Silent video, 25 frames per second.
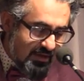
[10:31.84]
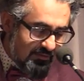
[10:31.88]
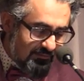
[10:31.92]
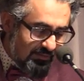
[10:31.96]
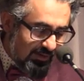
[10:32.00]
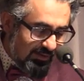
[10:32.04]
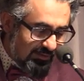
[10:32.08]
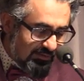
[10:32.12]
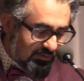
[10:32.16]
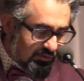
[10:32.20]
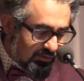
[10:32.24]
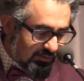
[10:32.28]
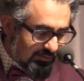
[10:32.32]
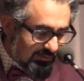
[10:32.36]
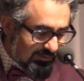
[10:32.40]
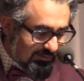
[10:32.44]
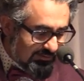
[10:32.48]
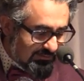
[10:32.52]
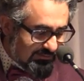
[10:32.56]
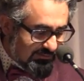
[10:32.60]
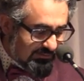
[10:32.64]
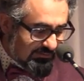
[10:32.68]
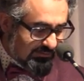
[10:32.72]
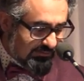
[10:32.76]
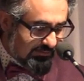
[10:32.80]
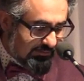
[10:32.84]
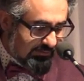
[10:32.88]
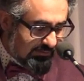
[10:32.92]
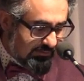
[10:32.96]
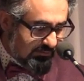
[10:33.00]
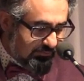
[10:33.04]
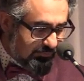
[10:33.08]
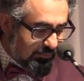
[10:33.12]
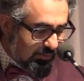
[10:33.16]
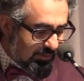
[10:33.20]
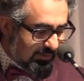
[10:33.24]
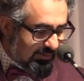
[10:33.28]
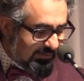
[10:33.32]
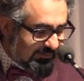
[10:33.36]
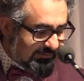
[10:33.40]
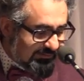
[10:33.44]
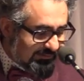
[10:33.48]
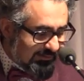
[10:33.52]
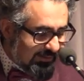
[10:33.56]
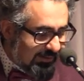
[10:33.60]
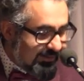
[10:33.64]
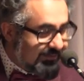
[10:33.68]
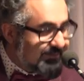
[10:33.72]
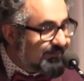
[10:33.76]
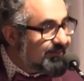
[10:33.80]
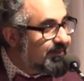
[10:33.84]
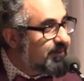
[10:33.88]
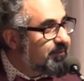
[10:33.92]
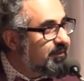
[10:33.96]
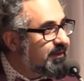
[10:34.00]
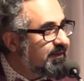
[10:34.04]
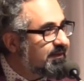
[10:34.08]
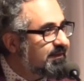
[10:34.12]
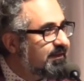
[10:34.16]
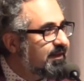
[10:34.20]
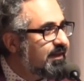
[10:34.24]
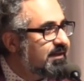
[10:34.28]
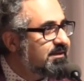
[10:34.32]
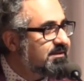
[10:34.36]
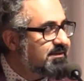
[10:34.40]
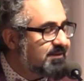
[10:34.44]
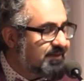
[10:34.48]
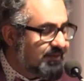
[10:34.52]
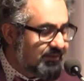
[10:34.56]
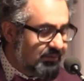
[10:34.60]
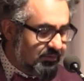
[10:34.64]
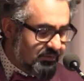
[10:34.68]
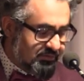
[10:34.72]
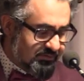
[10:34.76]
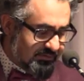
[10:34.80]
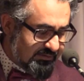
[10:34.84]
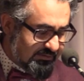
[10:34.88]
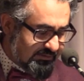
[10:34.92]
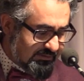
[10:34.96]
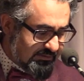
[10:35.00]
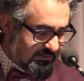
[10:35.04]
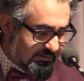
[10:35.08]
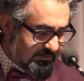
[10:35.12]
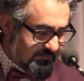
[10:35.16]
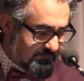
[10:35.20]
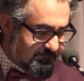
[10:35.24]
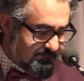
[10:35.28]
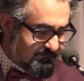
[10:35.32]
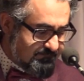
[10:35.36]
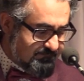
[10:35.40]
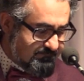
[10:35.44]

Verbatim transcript: weil Gottes Wirklichkeit nämlich grenzenlos ist.